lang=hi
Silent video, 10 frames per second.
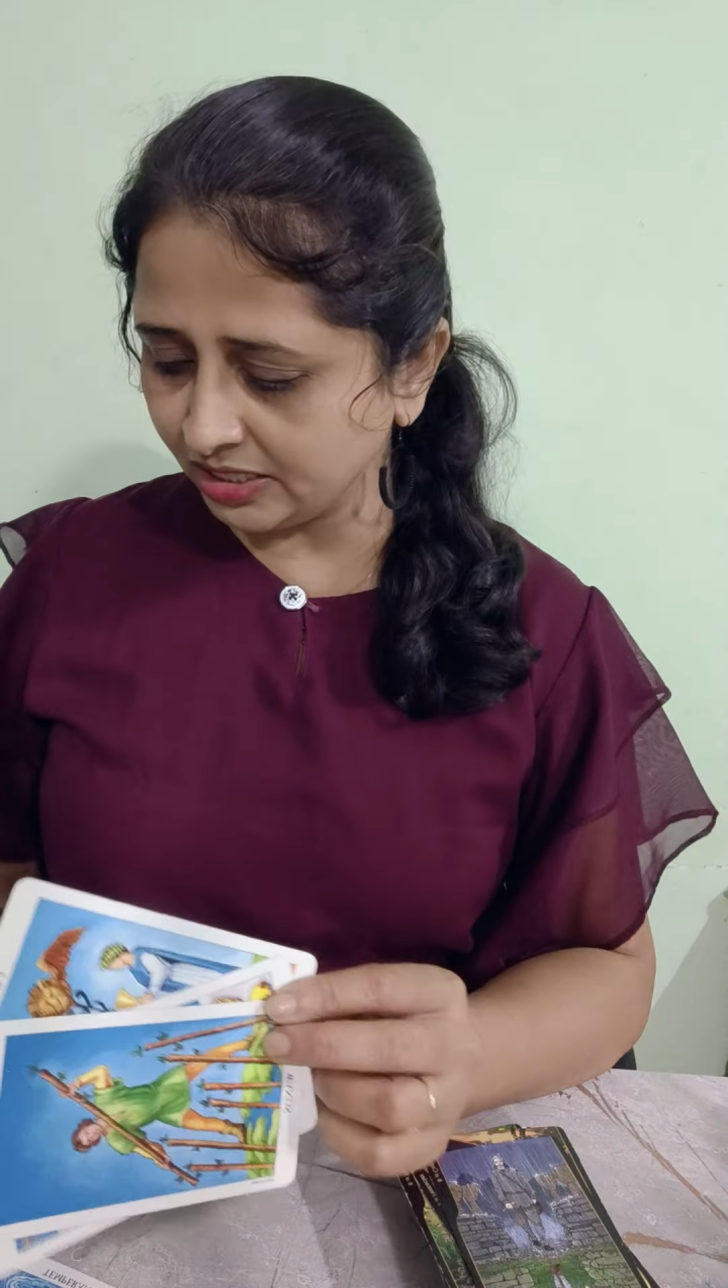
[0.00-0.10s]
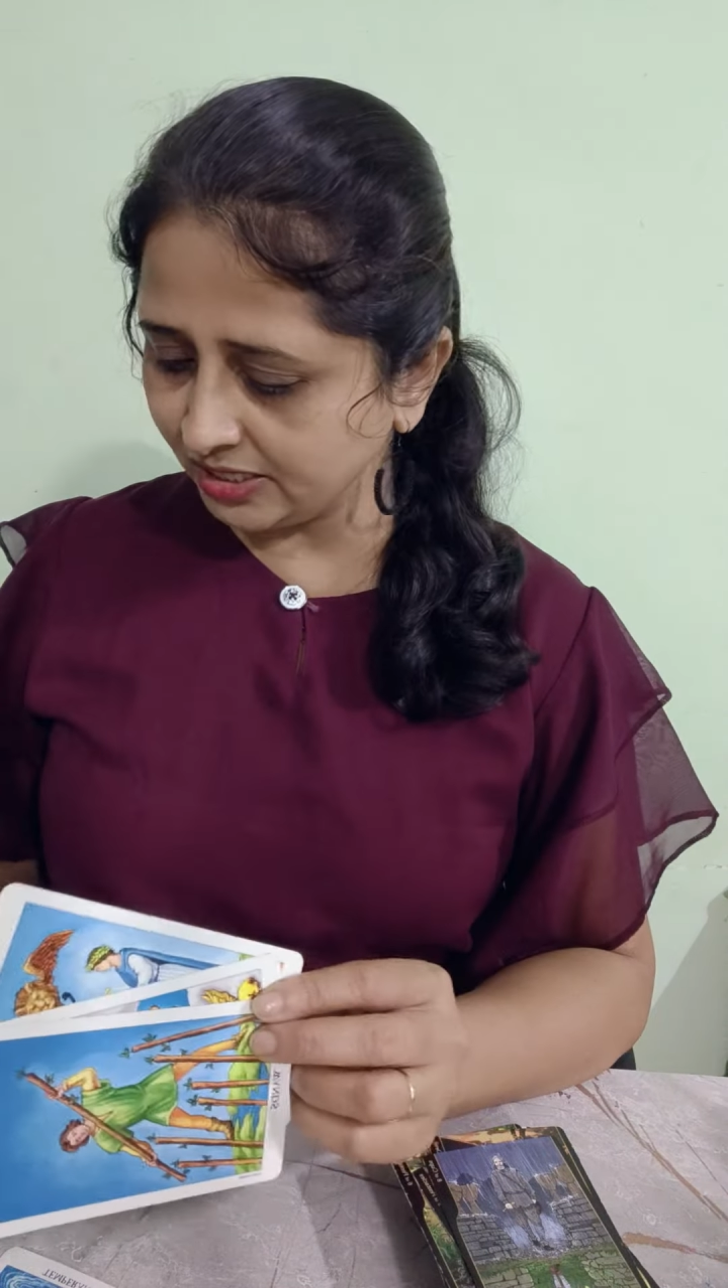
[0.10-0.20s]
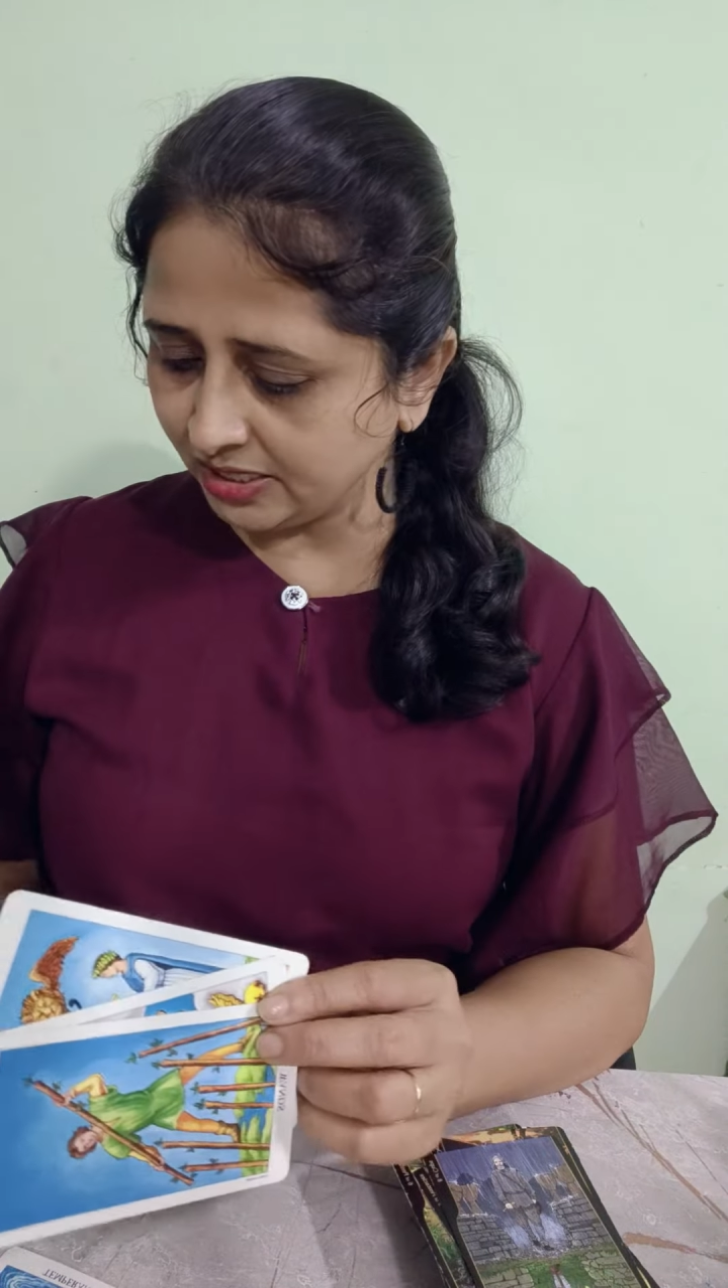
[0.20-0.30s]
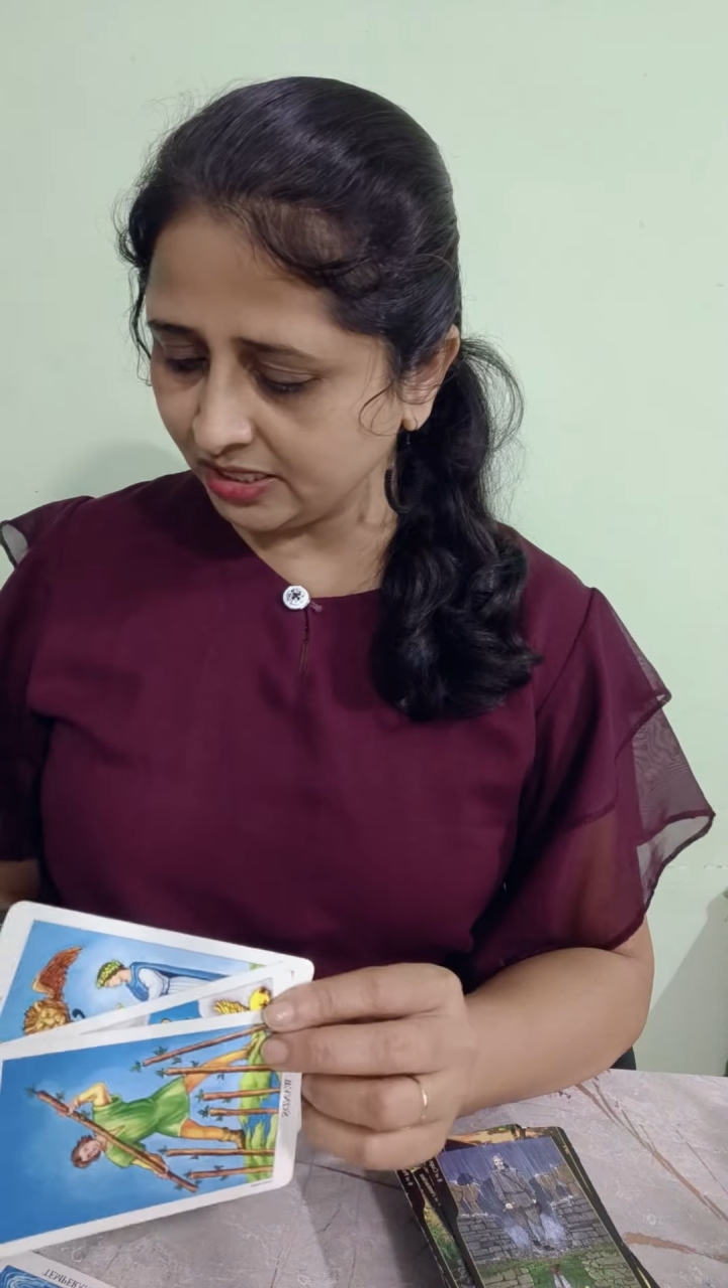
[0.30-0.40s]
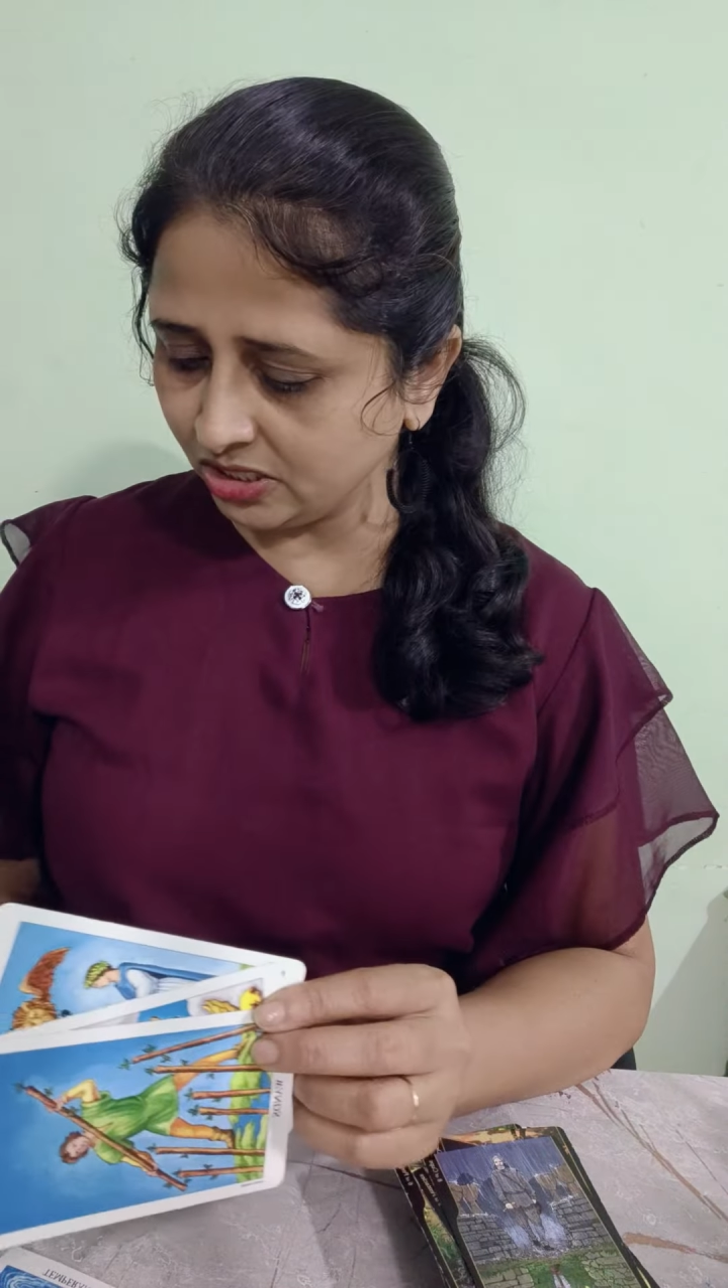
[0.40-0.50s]

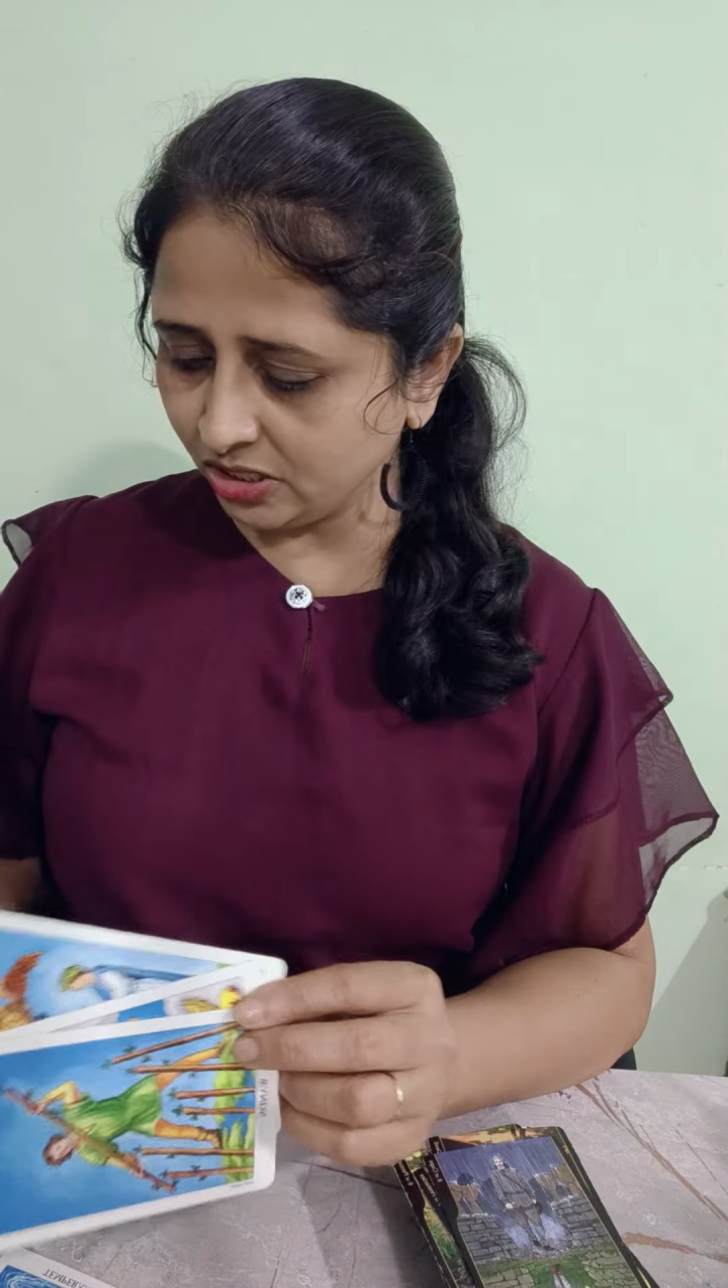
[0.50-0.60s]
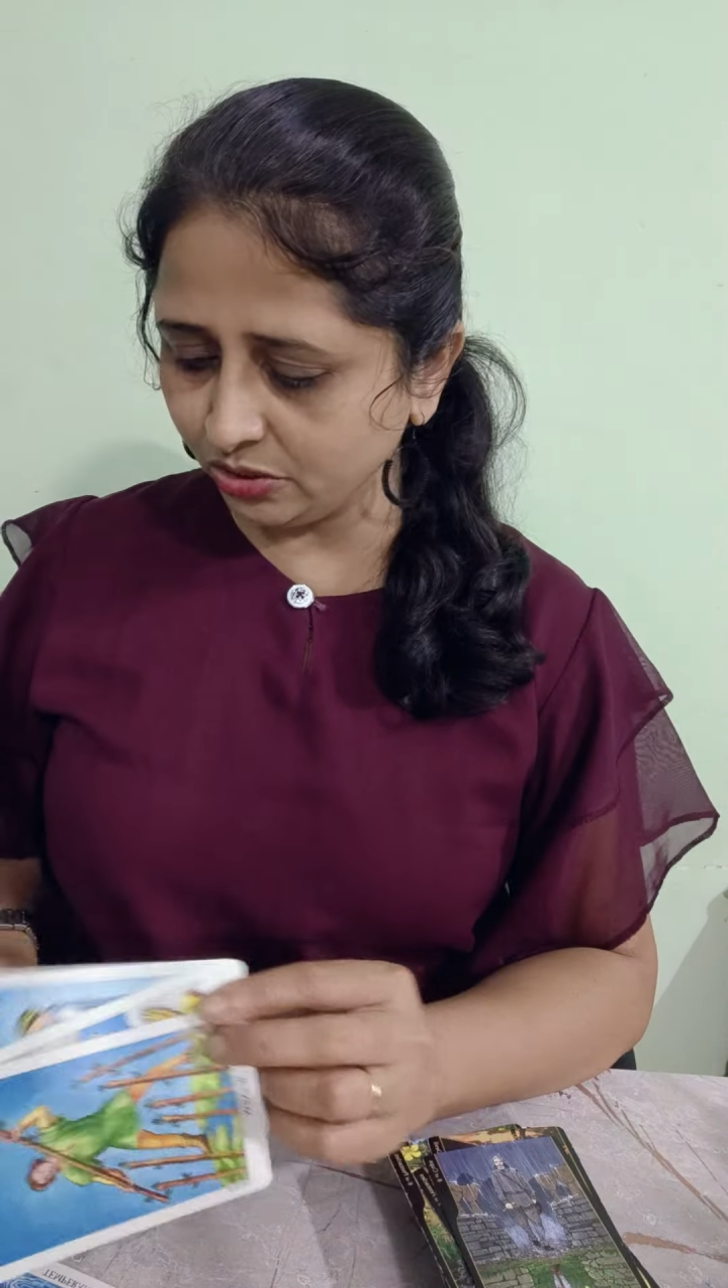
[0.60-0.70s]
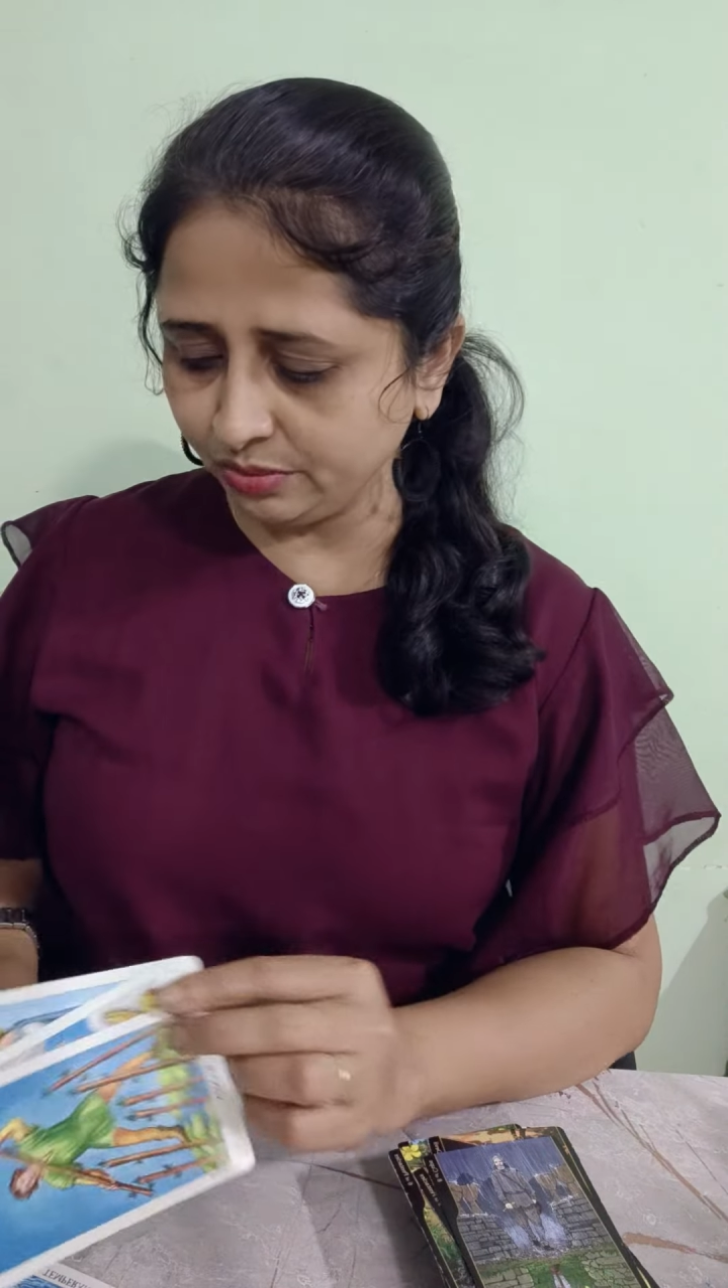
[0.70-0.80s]
जस्टिस ज़रूर